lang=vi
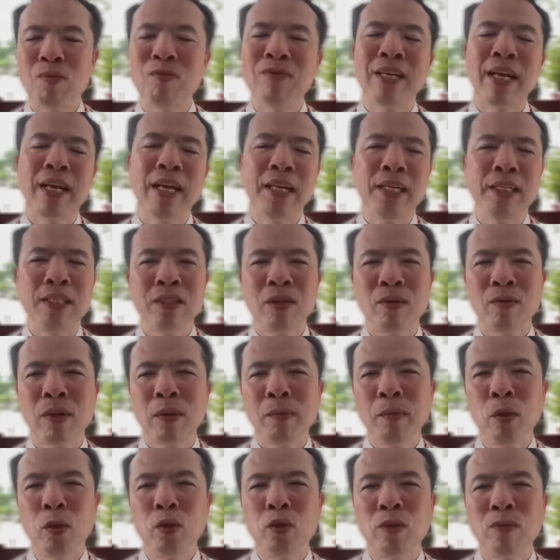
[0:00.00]
trong gia đình trong
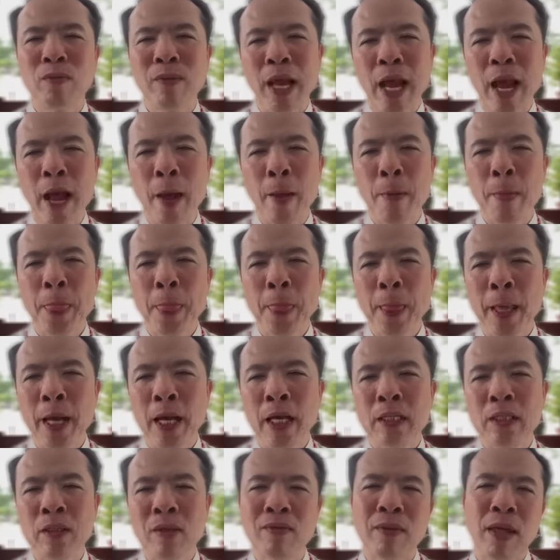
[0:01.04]
tâm hồn chúng ta
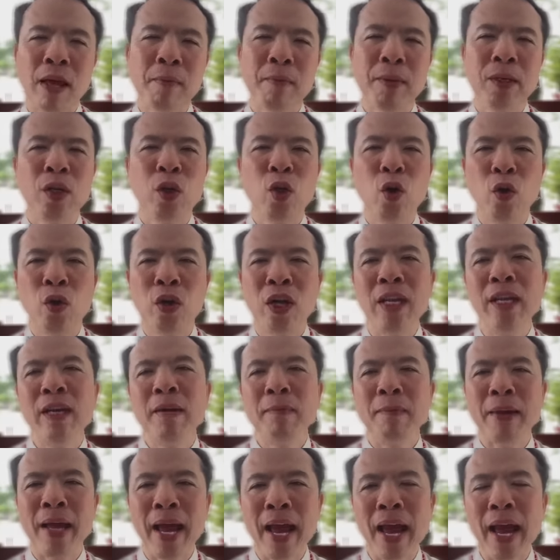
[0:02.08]
à, trong tháng mân côi kính
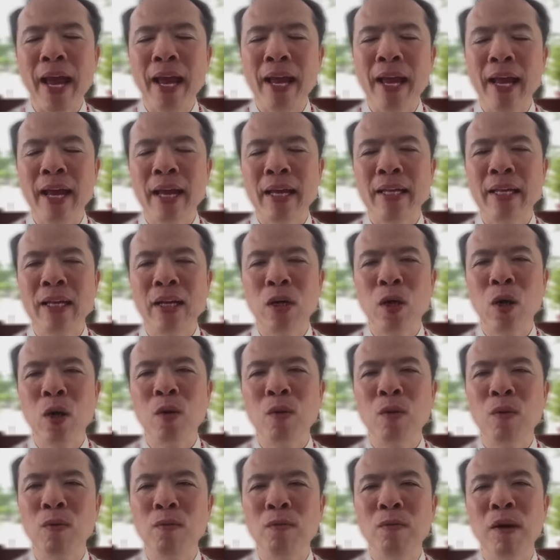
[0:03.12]
đức mẹ thì
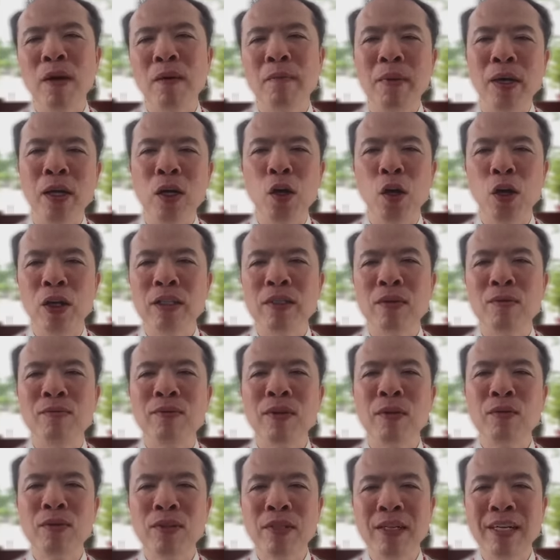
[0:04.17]
con cũng à, mời gọi
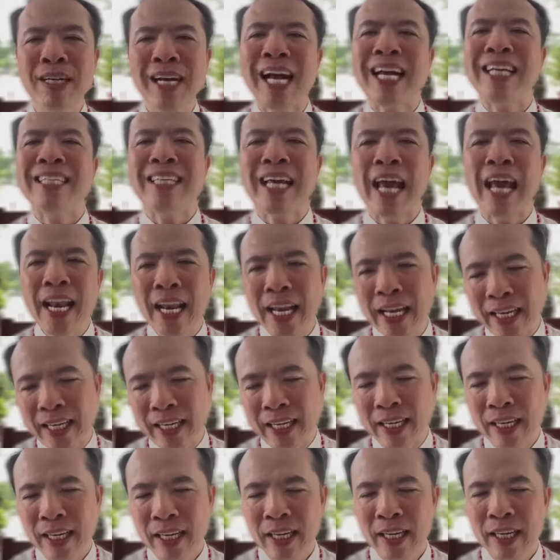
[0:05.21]
trong giáo xứ gia đình
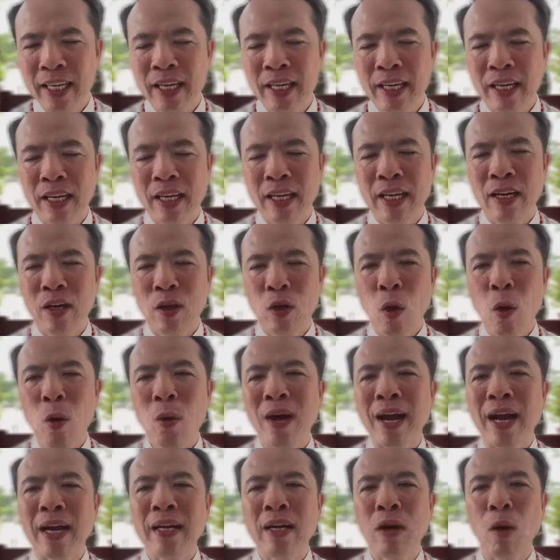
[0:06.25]
à,
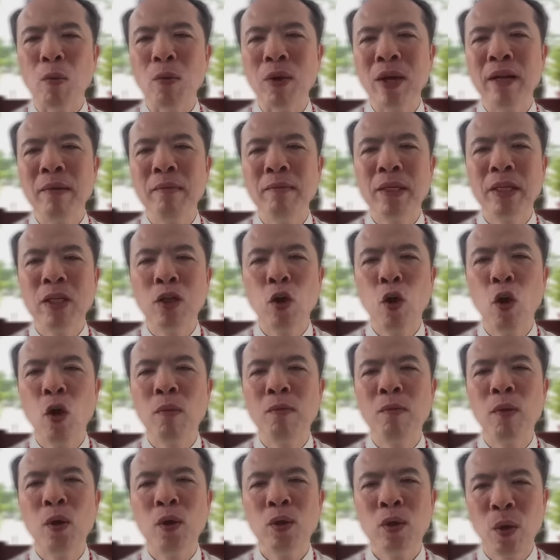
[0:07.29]
cố gắng đọc kinh mân
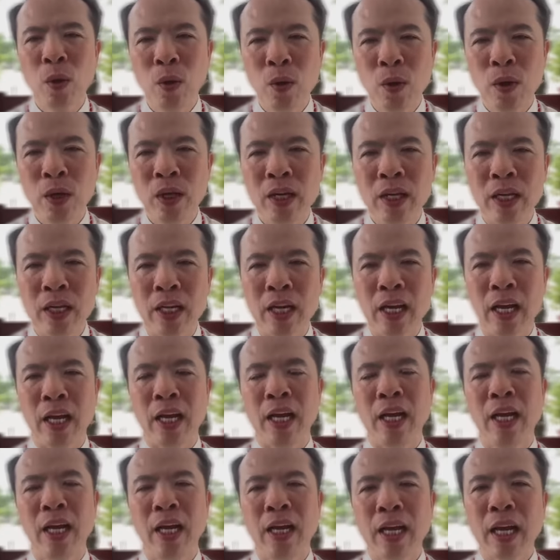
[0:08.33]
côi mỗi tối là
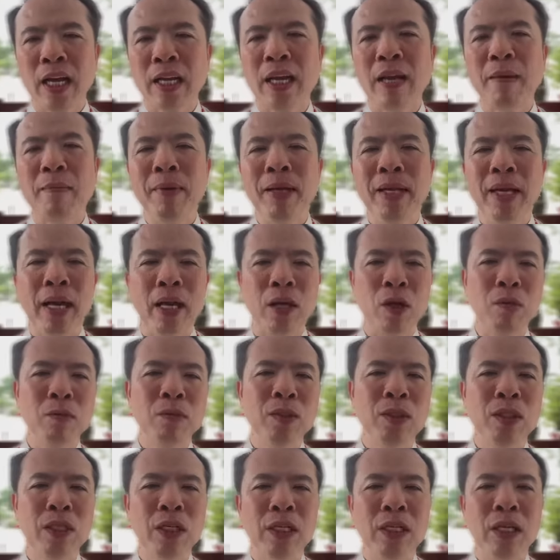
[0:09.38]
cách đây mấy ngày có
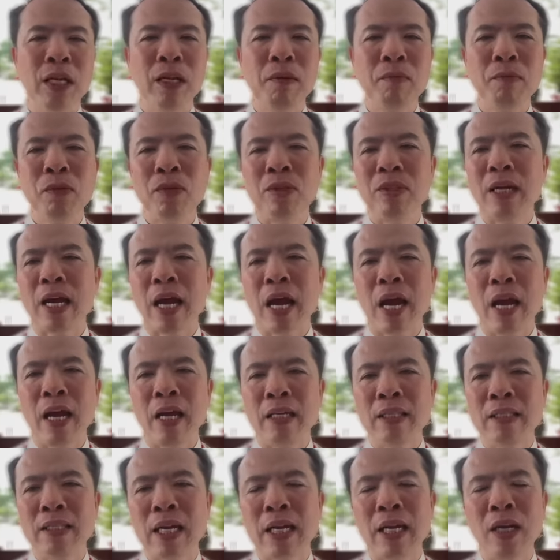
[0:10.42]
một chị đến một
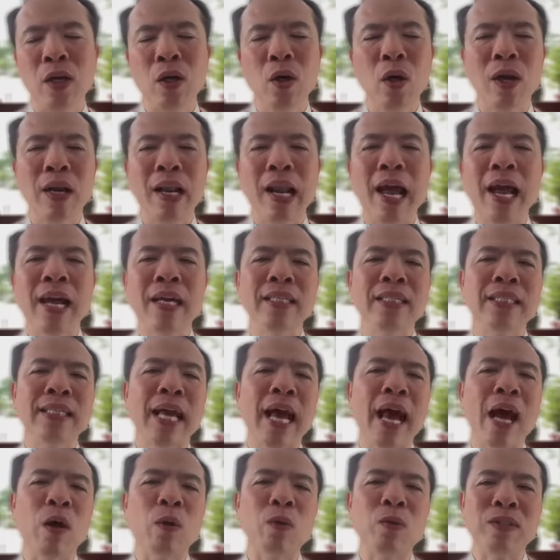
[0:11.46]
cha gia đình con lại
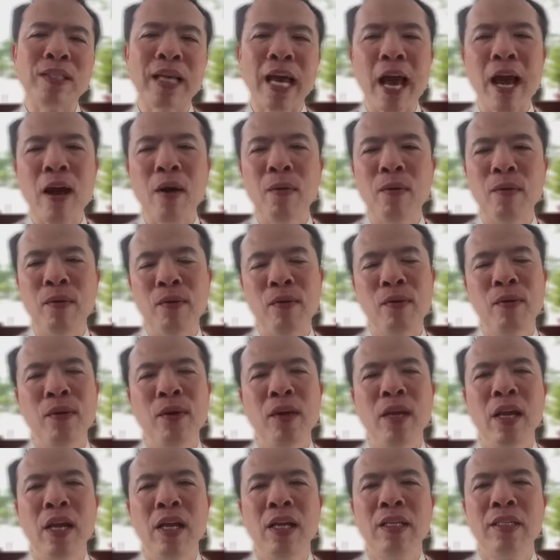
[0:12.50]
xào xáo
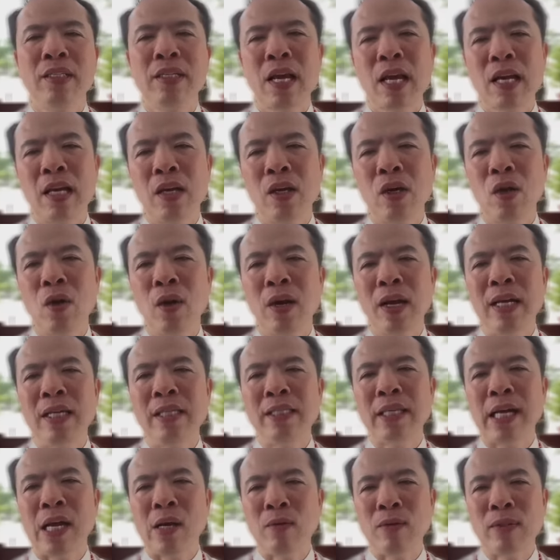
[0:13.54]
gia đình con
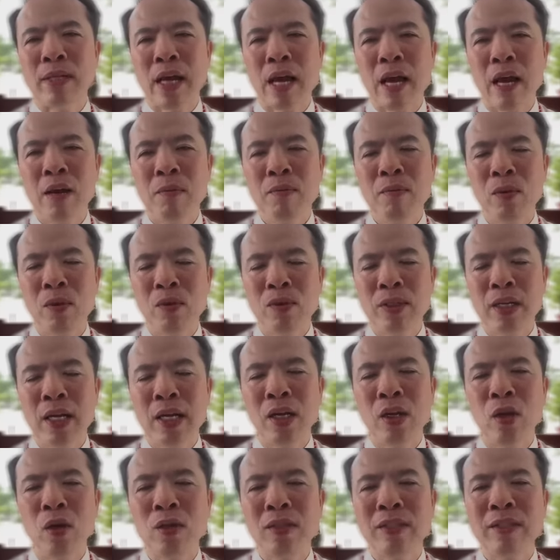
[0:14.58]
lại xào xáo bảo
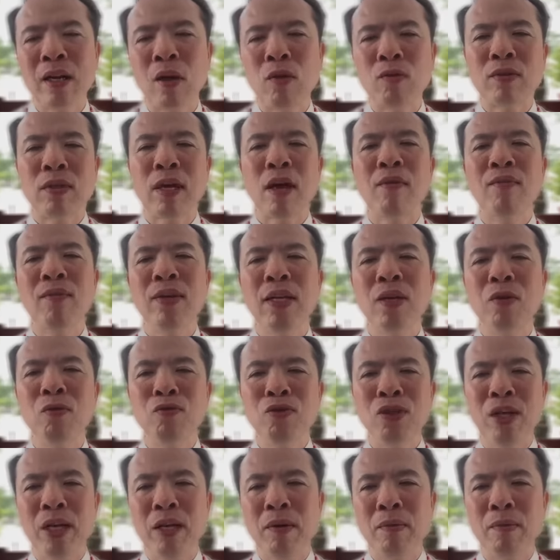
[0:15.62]
gia đình con xào xáo về
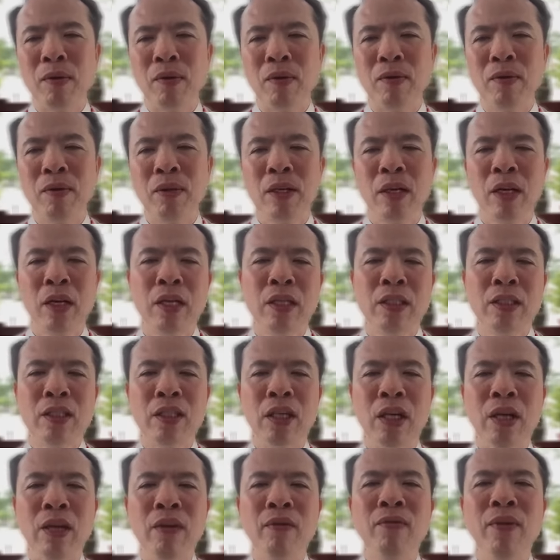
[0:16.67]
điều gì bảo
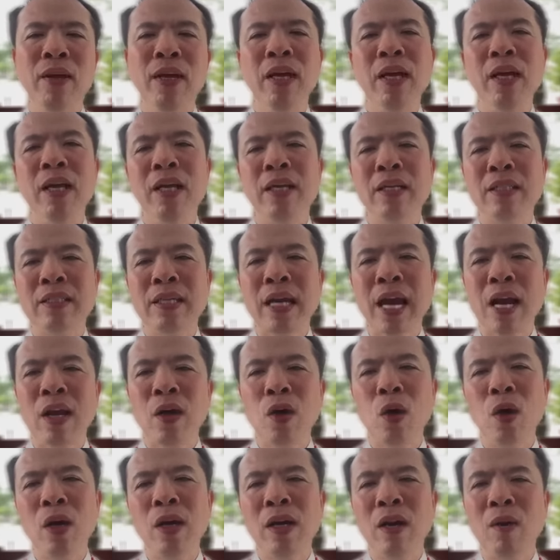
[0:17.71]
chỉ vì
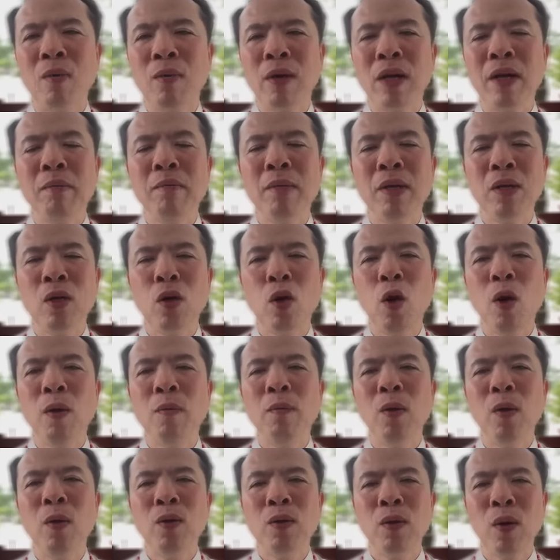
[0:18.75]
cha nói đọc kinh mân
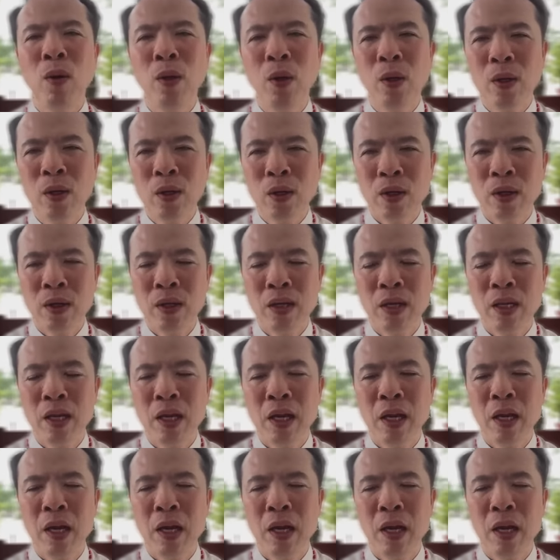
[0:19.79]
côi mỗi tối thôi